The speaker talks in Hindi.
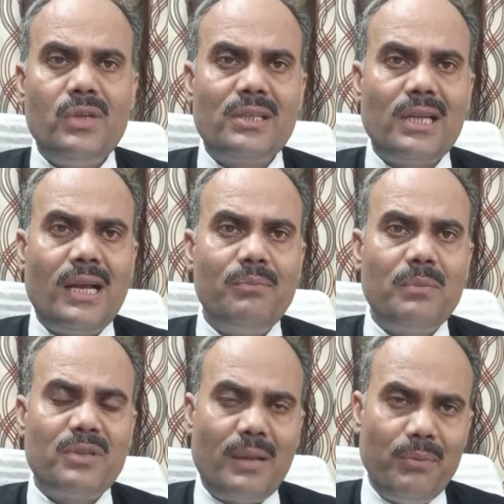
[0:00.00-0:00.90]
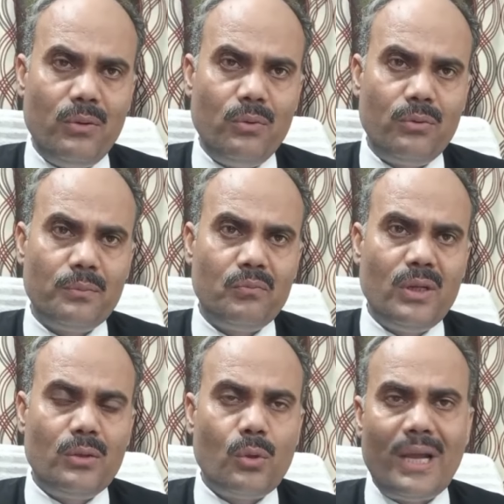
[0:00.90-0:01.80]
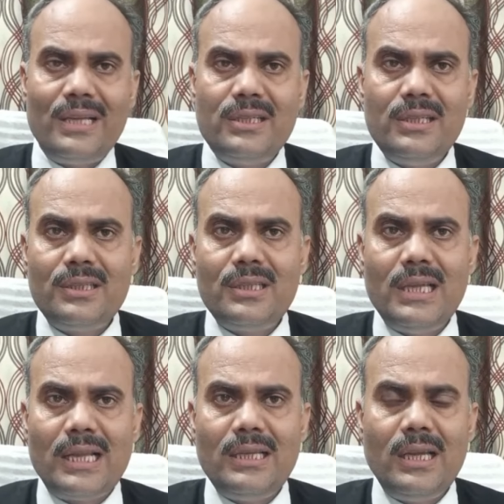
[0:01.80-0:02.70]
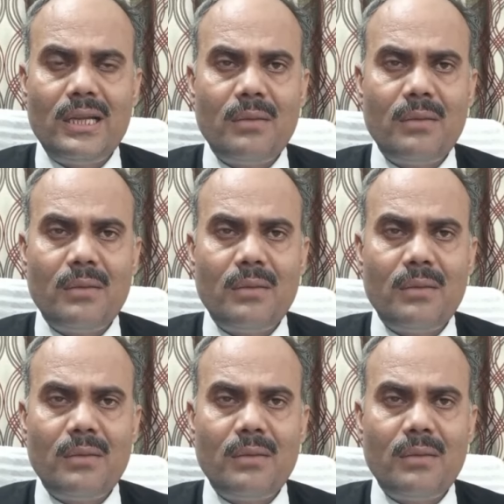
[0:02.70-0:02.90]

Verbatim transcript: जज साहब जब सामने हो तो ऐसी स्थिति आती है